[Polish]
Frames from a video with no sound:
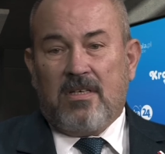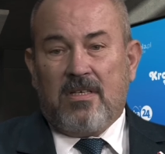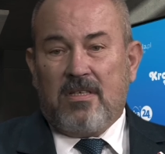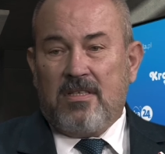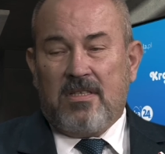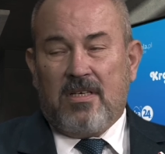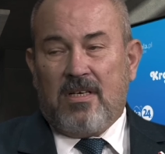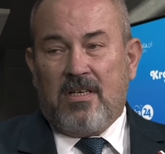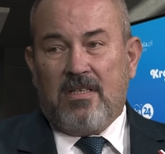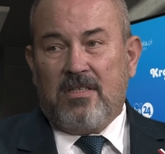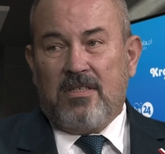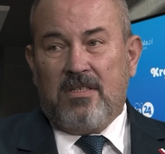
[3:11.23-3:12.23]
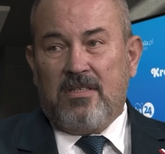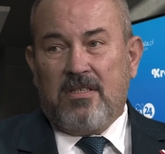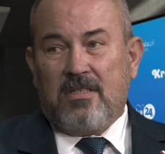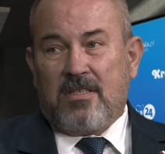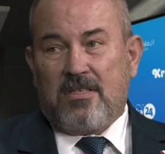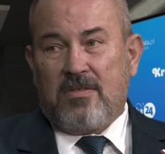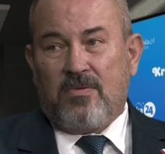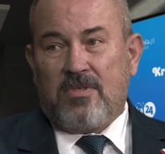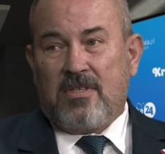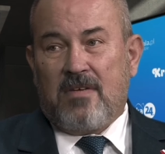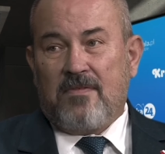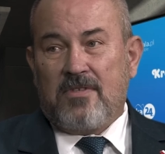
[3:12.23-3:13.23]
a idealnie nie da się
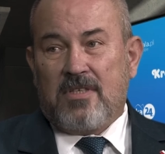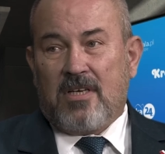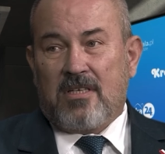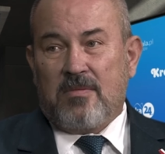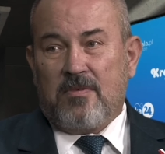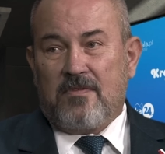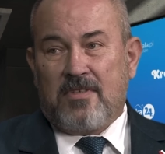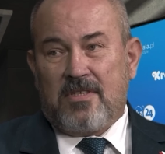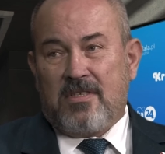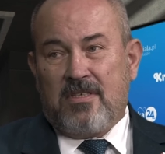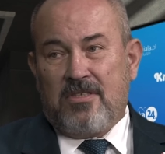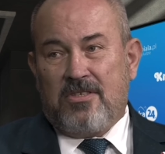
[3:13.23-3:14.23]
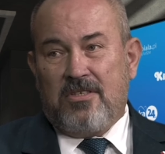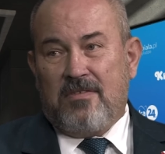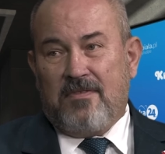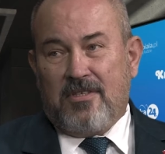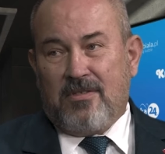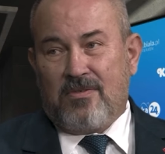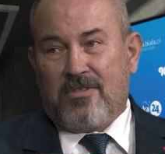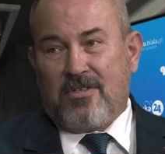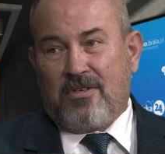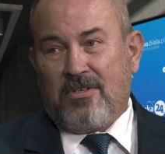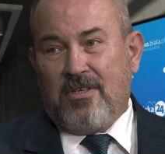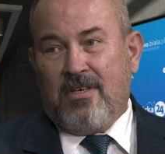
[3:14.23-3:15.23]
ustawić tak, żeby wszyscy jeździli w jedną
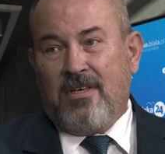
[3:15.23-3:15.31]
stronę,